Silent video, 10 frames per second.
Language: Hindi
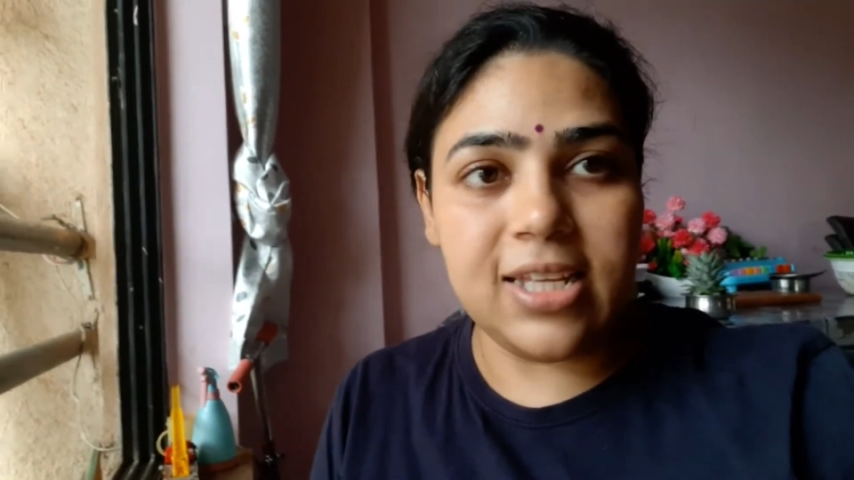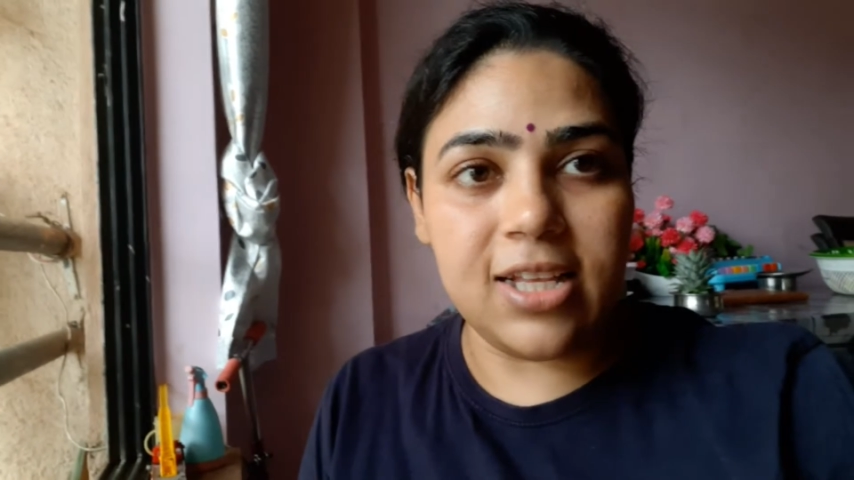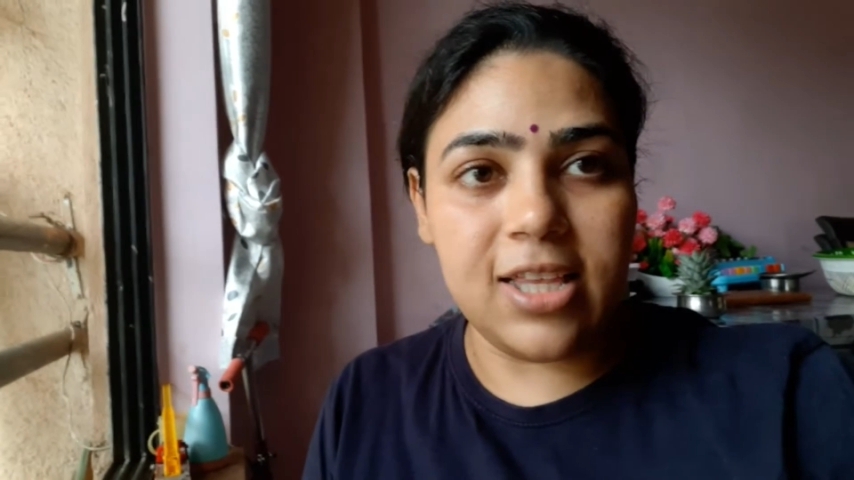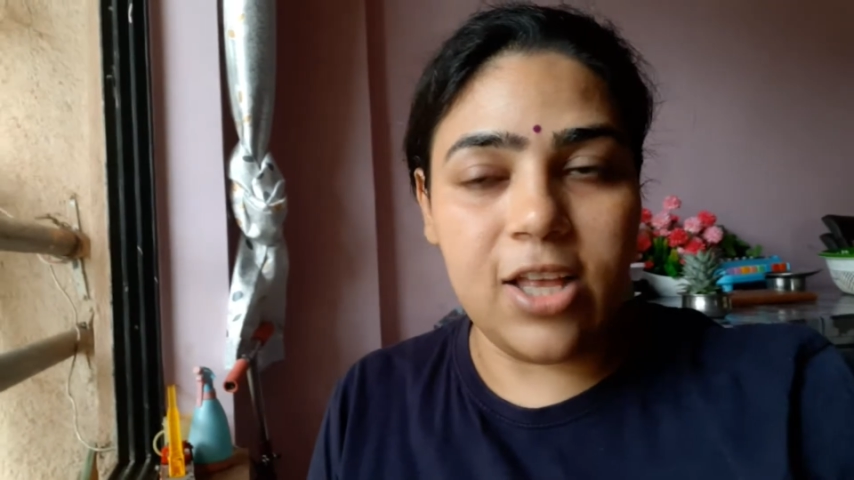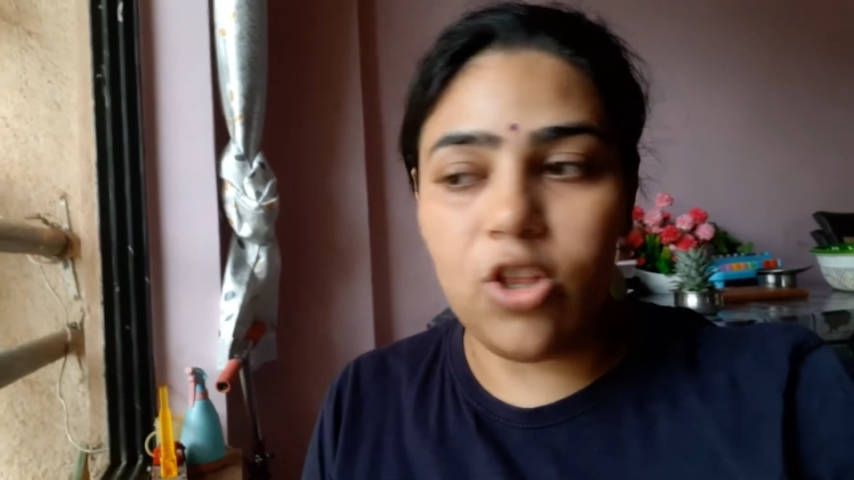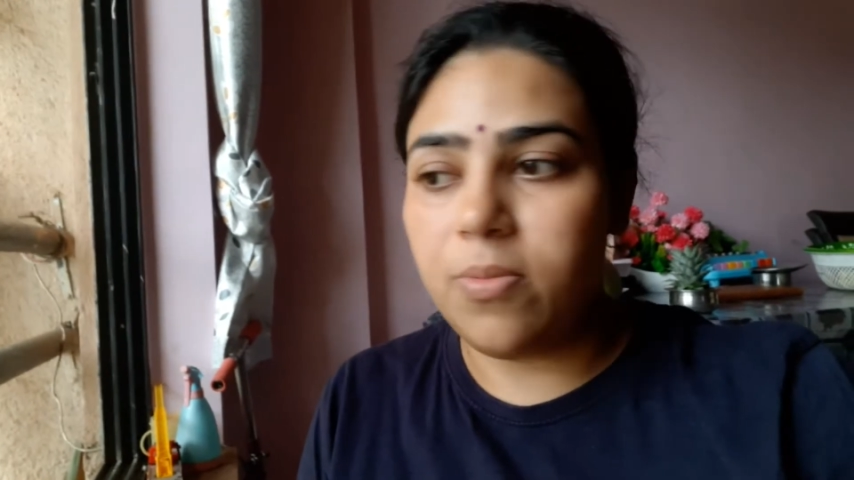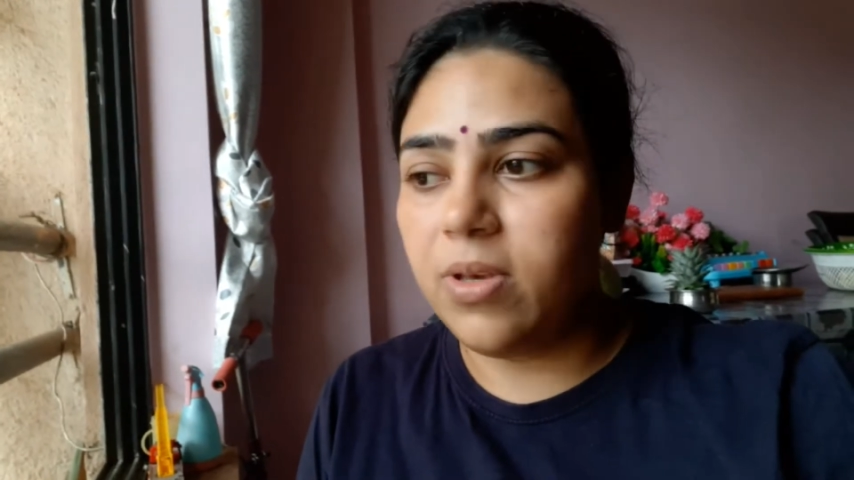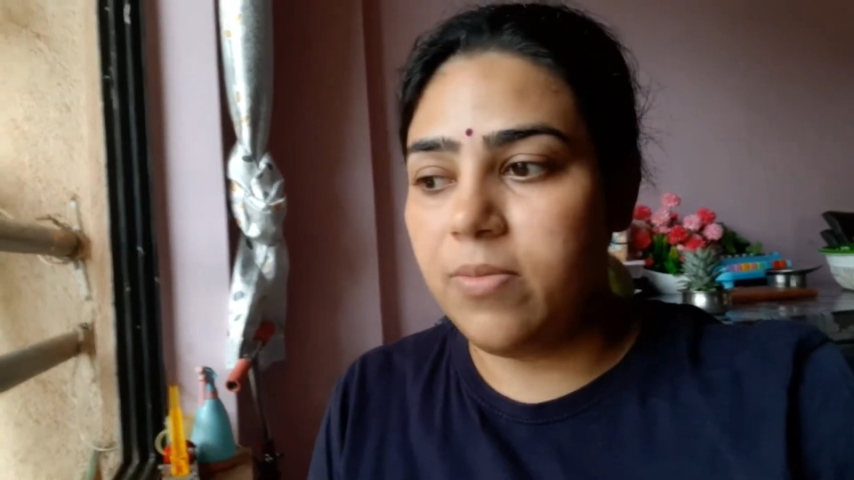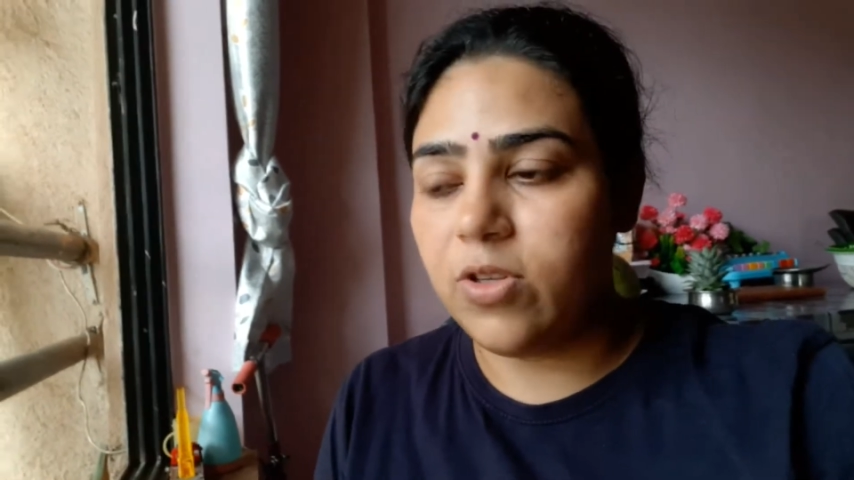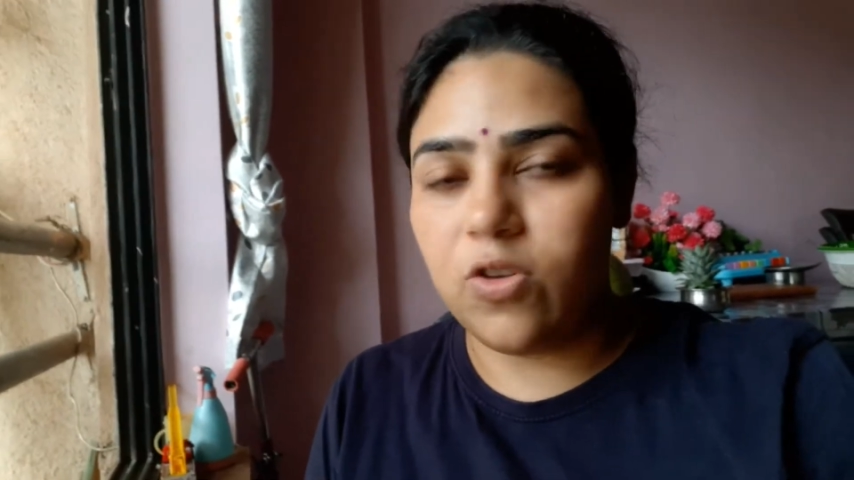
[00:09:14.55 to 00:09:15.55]
सकता है तो अभी
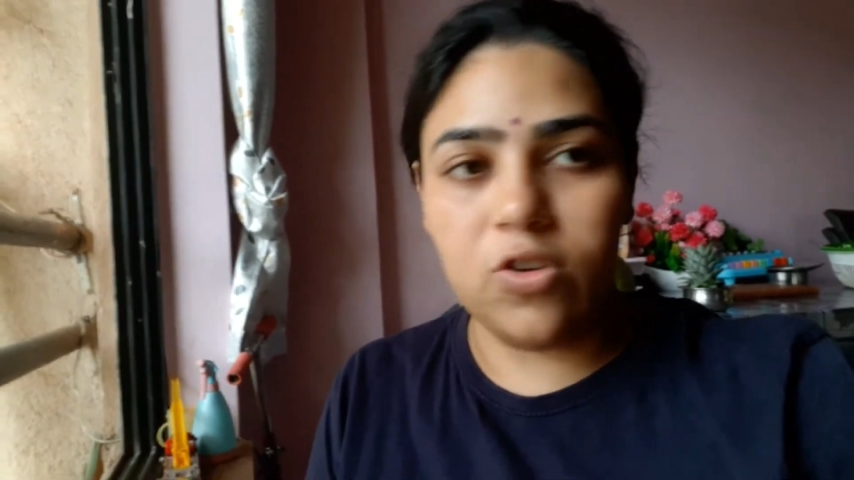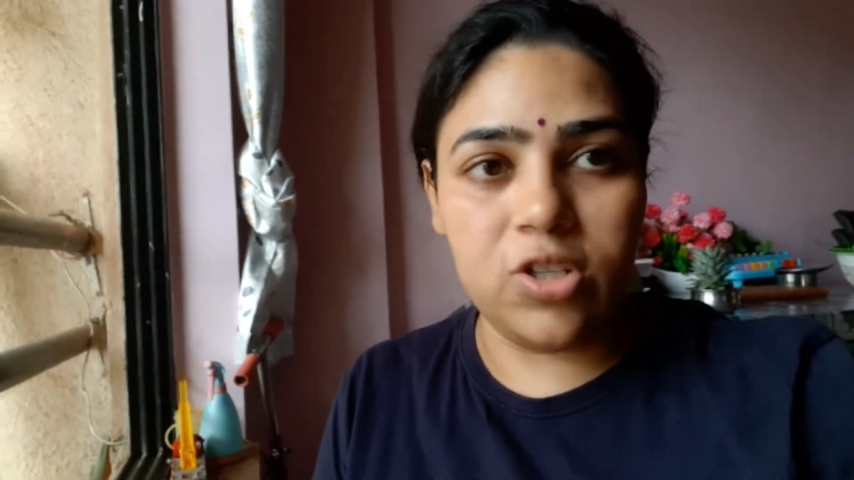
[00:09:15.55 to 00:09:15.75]
इसको